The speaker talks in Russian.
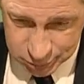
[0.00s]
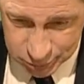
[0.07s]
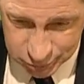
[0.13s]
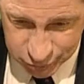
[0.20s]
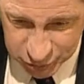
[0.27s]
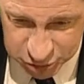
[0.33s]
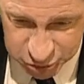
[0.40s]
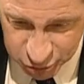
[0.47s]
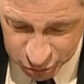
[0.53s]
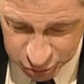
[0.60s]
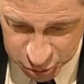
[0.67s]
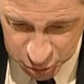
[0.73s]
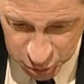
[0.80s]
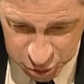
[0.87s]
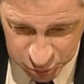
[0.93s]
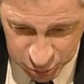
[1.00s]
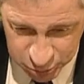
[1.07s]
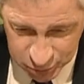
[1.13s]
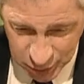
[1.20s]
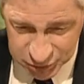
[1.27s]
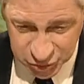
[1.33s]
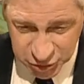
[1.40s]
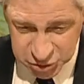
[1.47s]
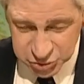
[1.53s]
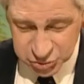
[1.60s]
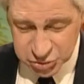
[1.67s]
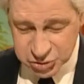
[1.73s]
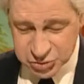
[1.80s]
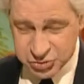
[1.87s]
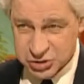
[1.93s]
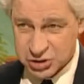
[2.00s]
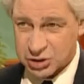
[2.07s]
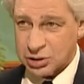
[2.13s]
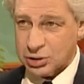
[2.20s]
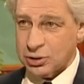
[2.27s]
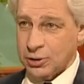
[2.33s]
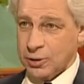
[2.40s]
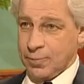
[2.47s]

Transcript: в основе, в общем ответственности всякой.